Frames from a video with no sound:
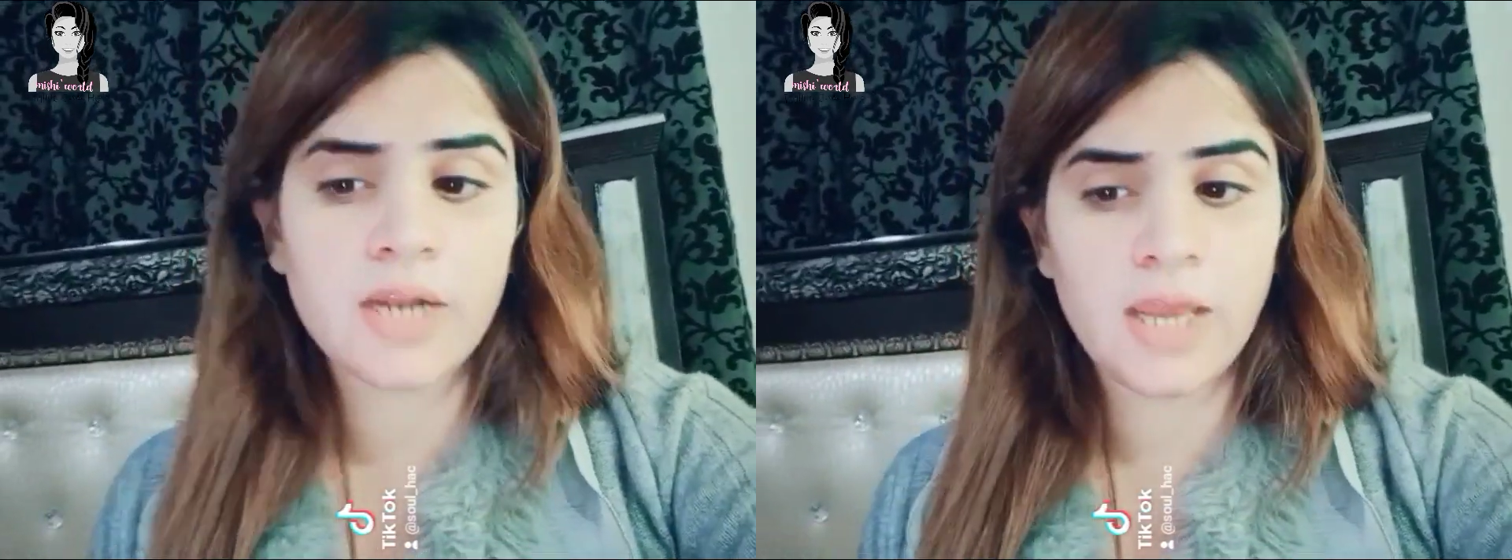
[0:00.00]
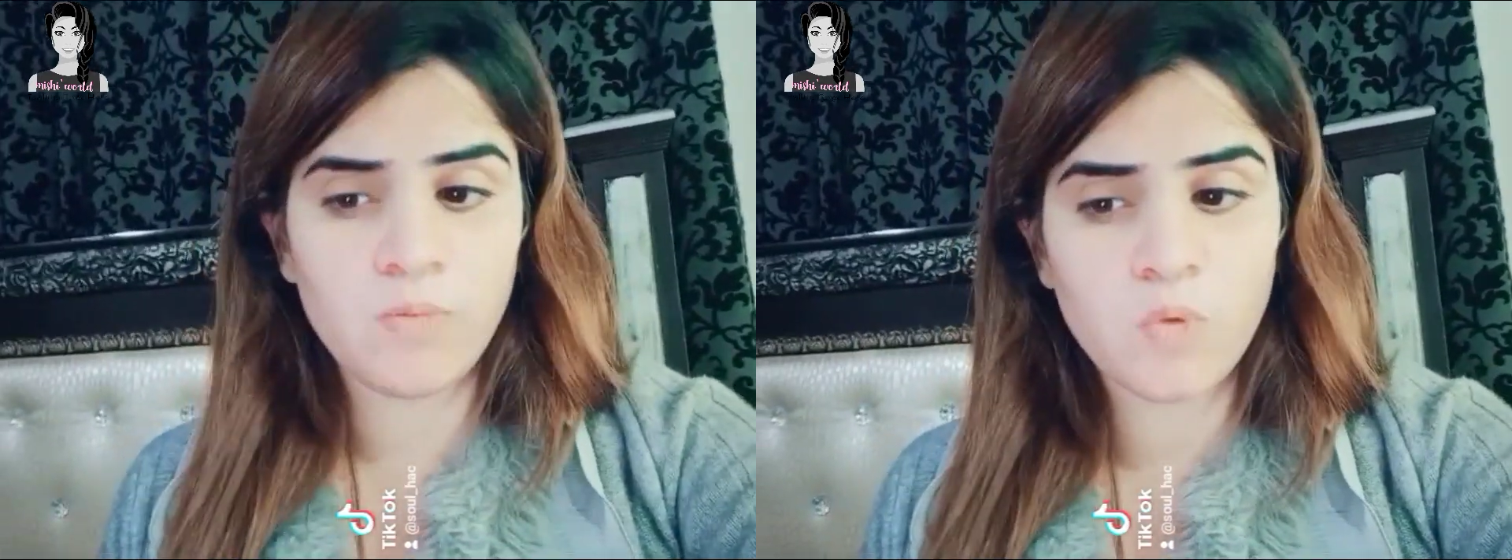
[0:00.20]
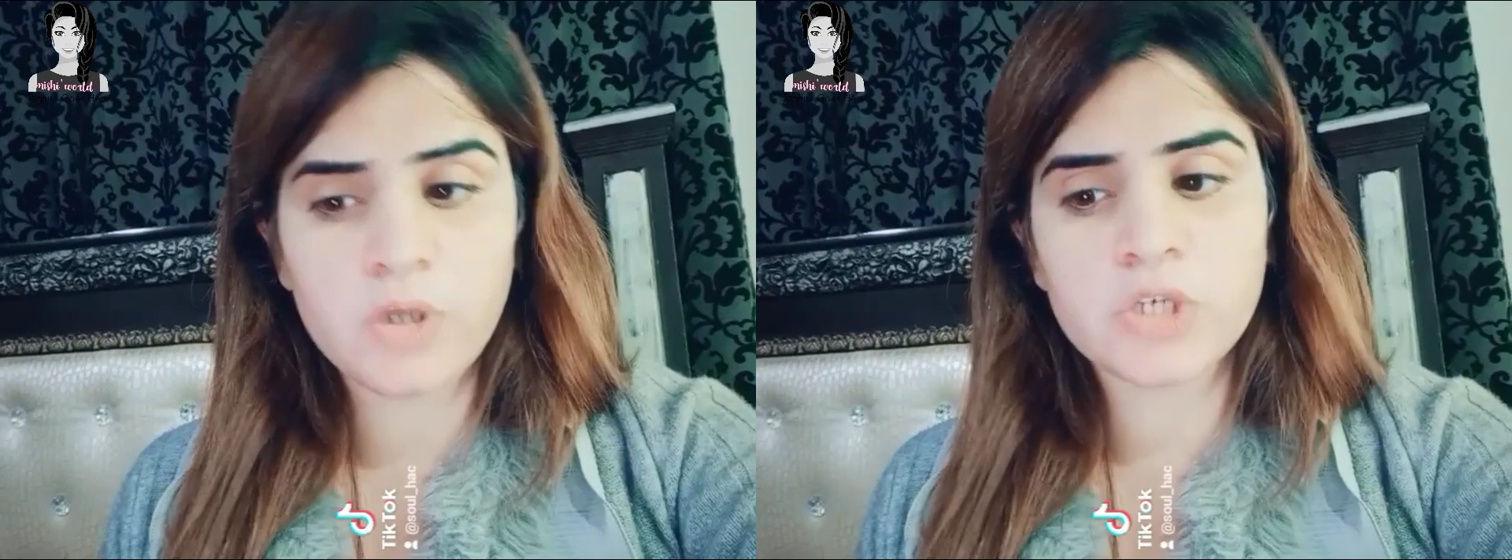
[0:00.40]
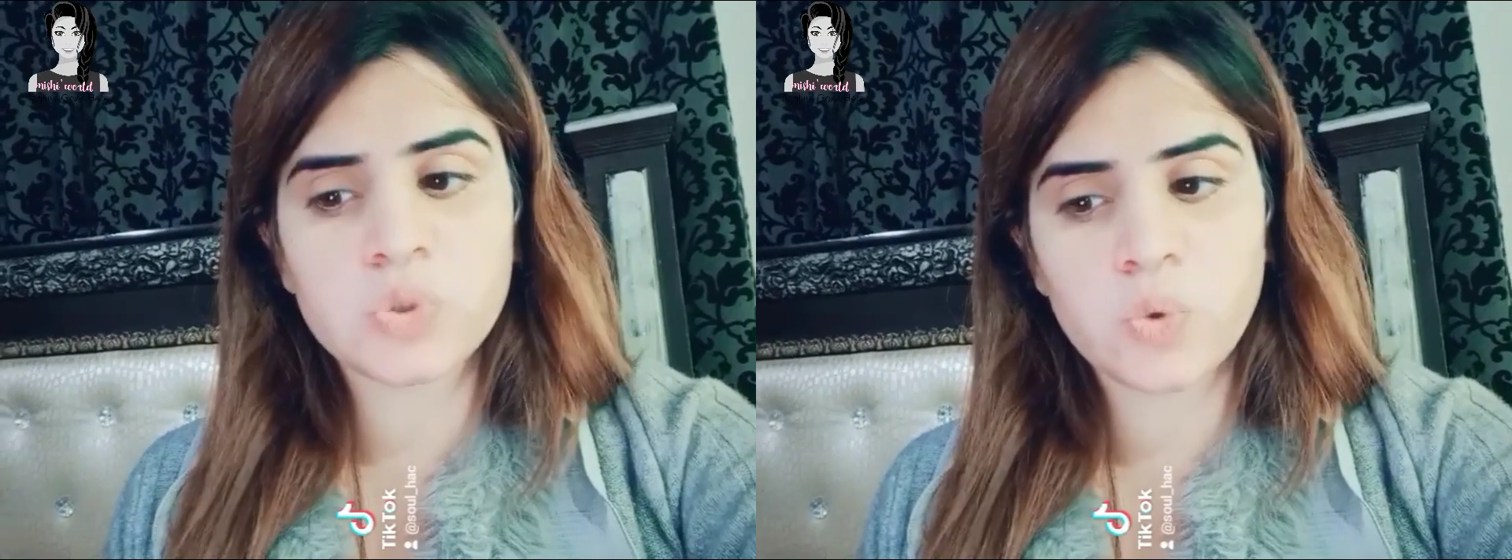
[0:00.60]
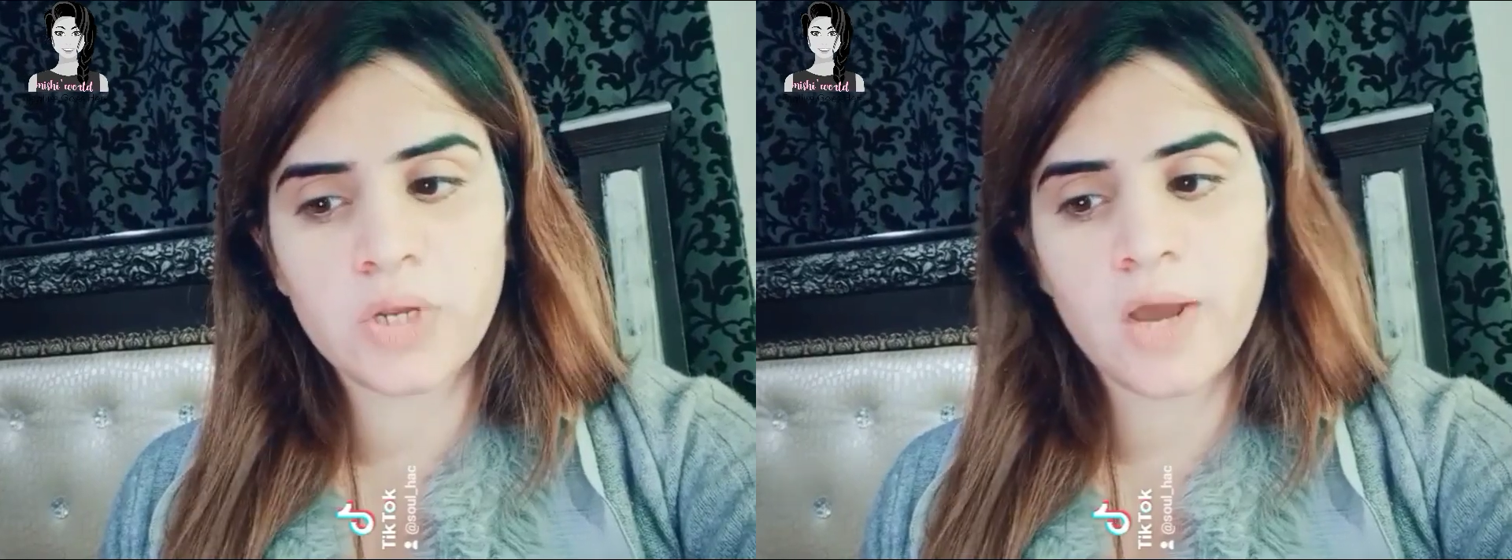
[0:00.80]
रहीम गुल की
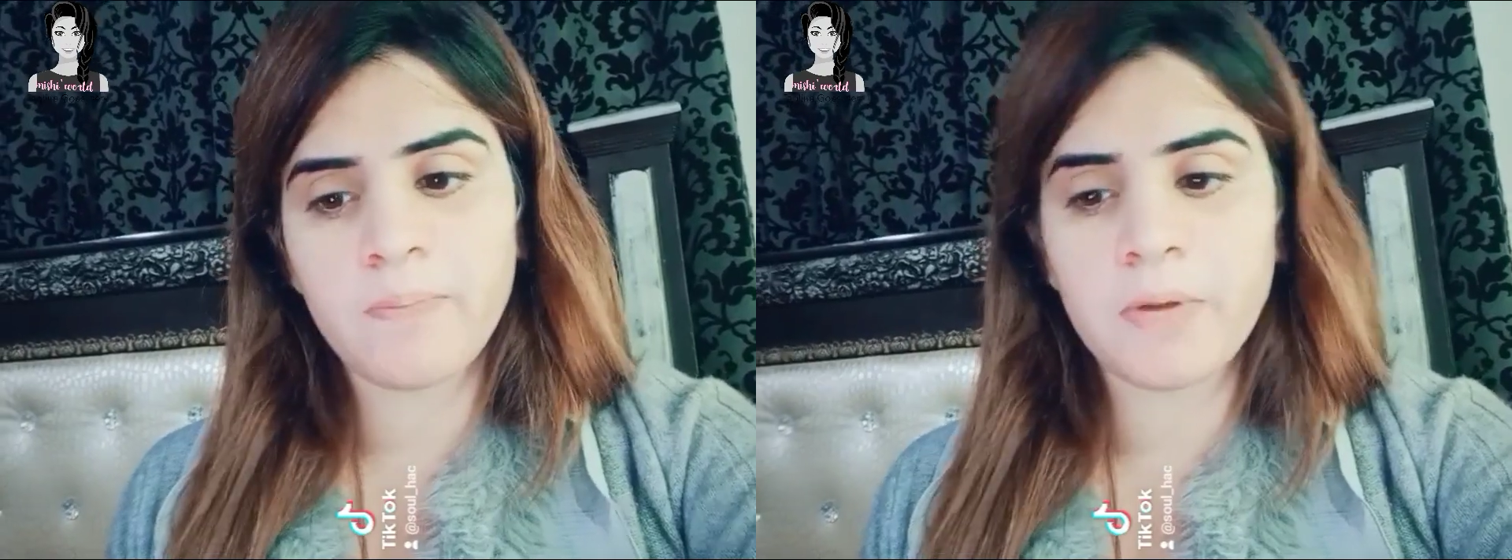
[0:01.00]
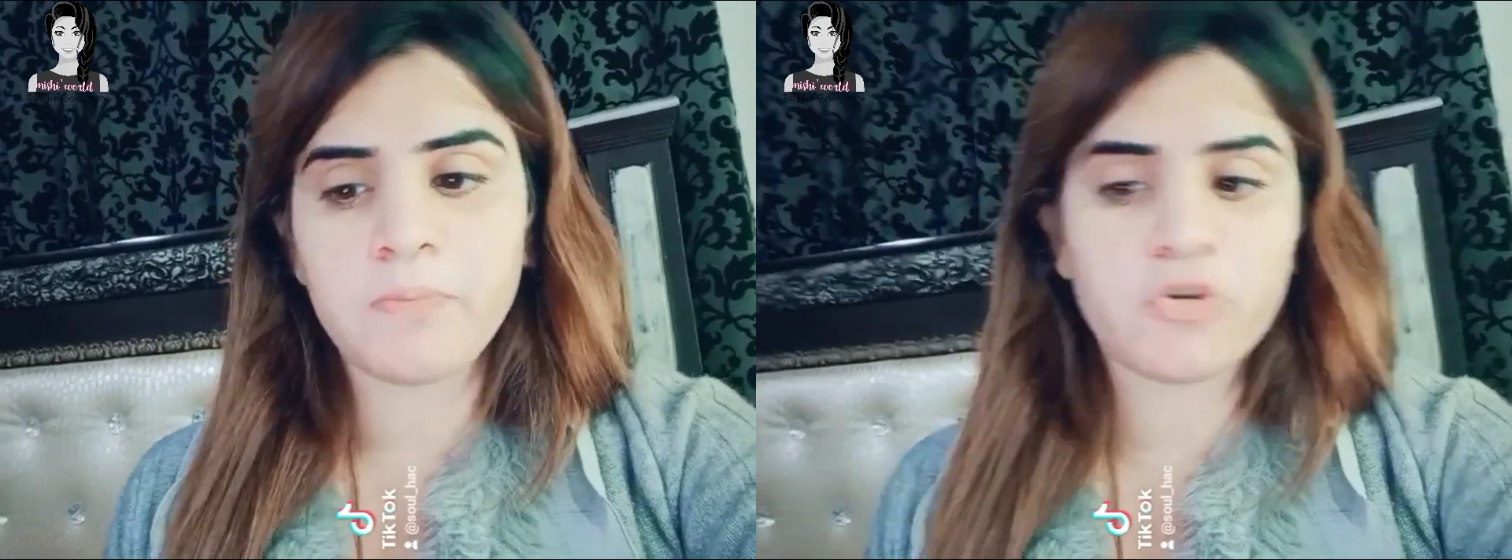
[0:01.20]
सोटियाँ अपनी